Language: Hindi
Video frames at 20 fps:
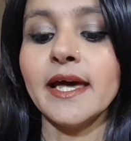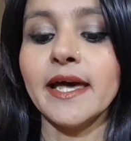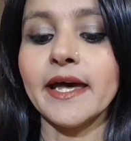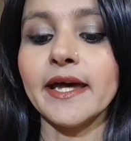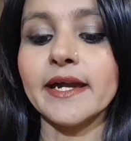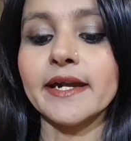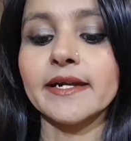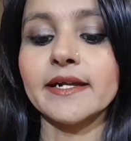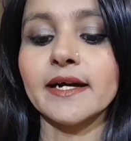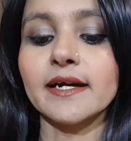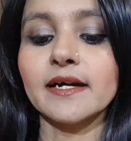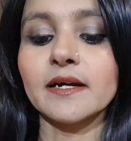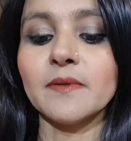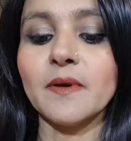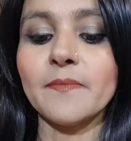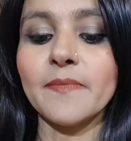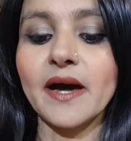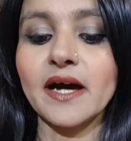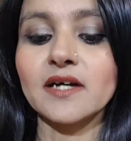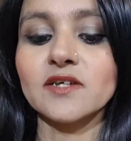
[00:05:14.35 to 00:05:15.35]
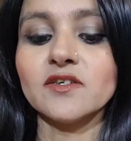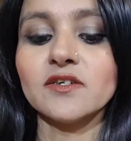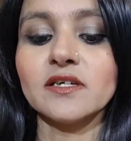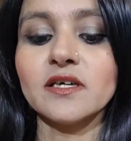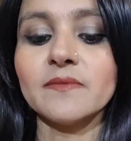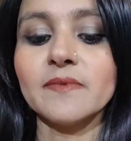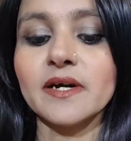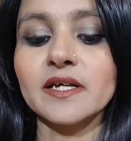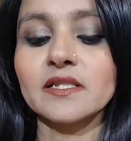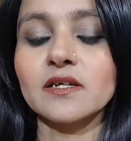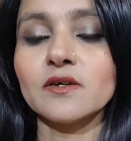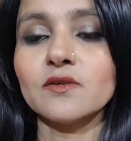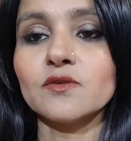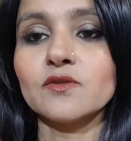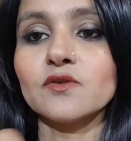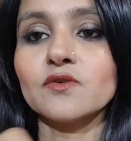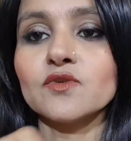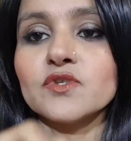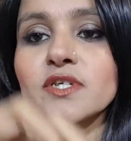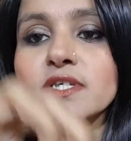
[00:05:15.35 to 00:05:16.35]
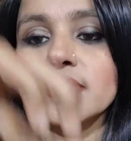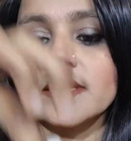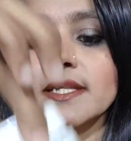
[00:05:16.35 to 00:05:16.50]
एंड अगर मैं पैकेजिंग की बात करूँ तो कुछ इस